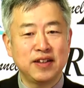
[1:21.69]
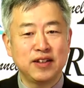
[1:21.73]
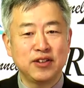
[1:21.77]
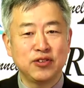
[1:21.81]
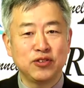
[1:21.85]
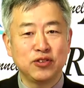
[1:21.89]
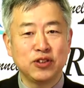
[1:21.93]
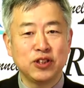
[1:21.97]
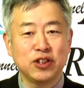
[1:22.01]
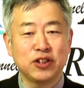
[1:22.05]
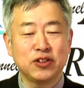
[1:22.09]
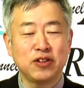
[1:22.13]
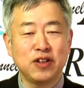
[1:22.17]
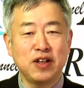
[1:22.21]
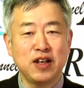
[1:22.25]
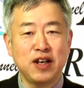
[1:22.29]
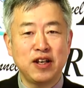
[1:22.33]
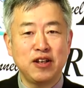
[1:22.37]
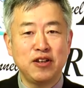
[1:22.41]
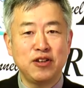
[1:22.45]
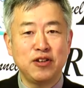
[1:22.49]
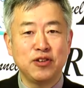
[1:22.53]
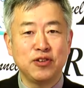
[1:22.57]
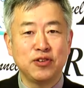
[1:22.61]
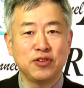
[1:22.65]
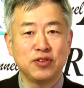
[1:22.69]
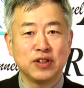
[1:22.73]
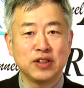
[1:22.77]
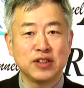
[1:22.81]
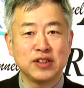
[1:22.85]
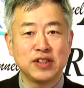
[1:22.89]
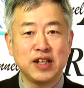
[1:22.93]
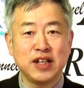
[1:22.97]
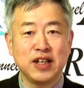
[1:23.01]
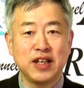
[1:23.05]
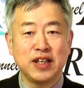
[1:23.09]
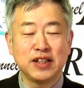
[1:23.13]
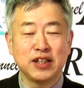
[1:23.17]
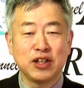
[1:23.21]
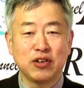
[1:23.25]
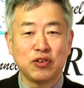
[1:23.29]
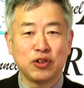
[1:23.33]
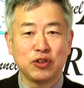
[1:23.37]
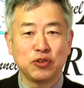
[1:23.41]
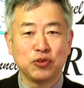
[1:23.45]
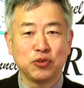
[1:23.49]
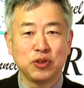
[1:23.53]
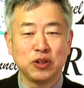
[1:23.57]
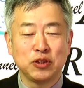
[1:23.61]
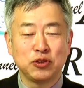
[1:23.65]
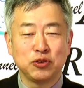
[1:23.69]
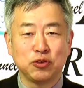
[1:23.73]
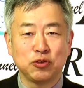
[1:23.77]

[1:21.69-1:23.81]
あの、ひっくり返るような政権なのかどうか、